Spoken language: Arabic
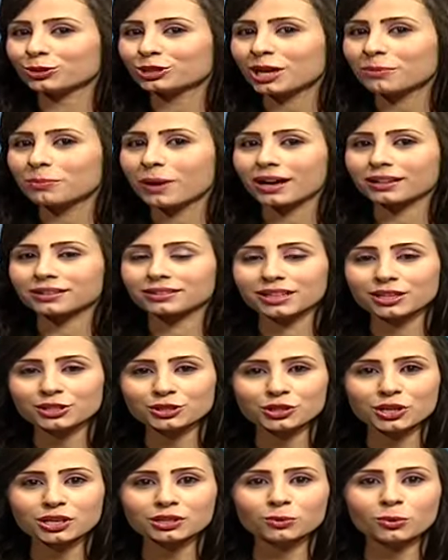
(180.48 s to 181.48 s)
متابعة
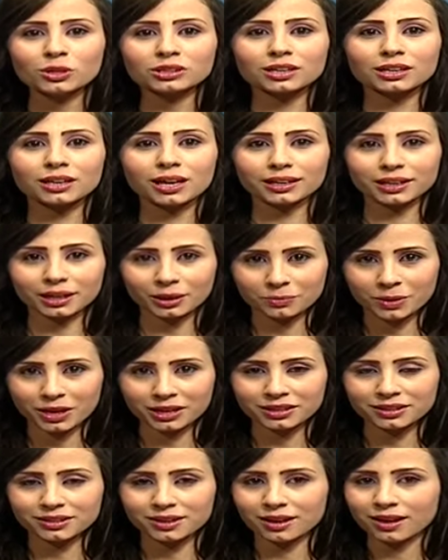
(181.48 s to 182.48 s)
نشرة وطن
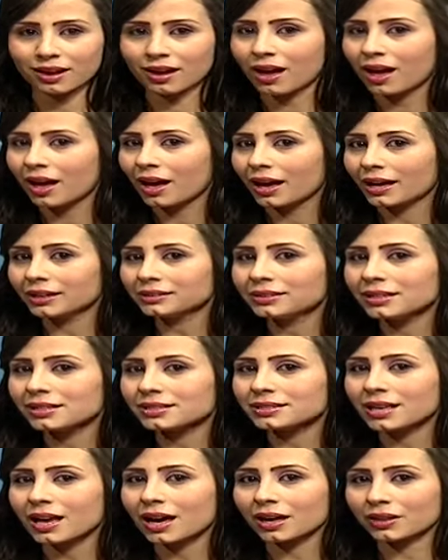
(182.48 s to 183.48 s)
الإخبارية عند
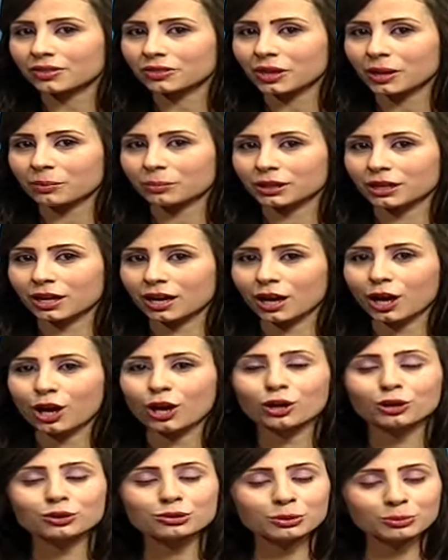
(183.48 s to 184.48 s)
الساعة الثامنة
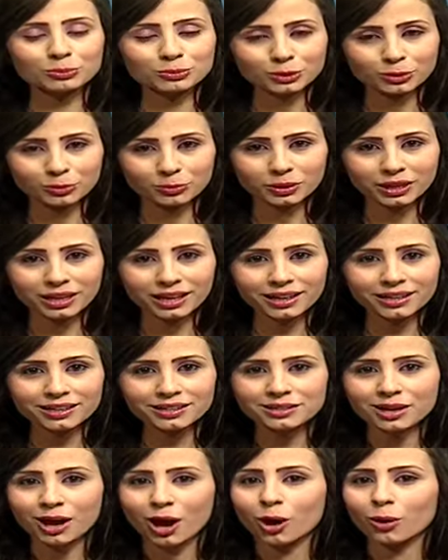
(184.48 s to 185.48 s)
دمتم
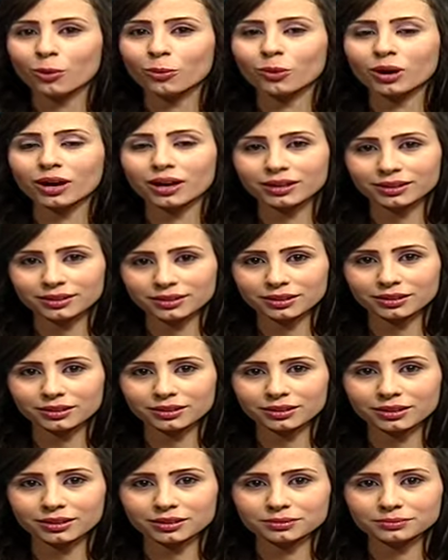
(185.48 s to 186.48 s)
بخير وإلى
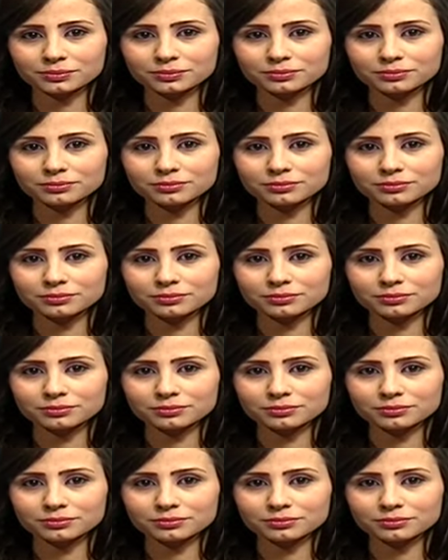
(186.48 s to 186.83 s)
اللقاء